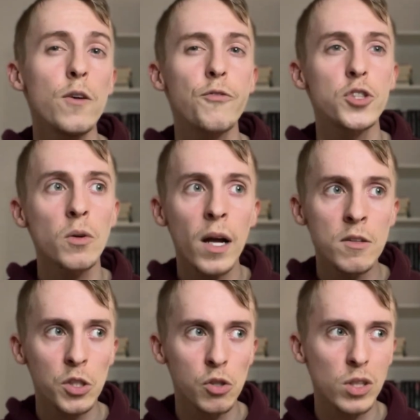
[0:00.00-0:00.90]

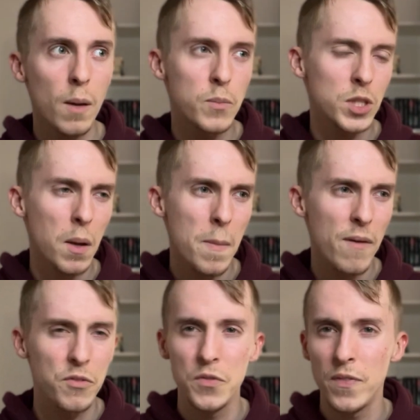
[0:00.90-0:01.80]
wciągająca książka, ja przeczytałam
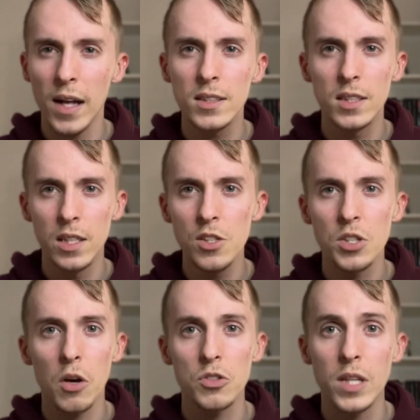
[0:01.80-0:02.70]
chyba w dwa dni,
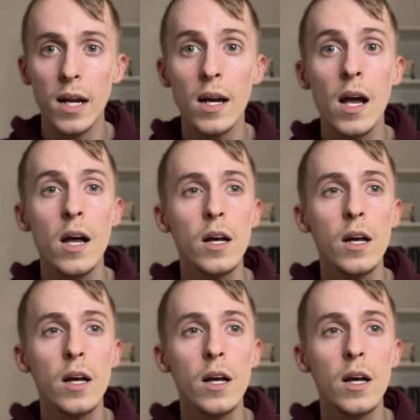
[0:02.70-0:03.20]
czy jakoś tak,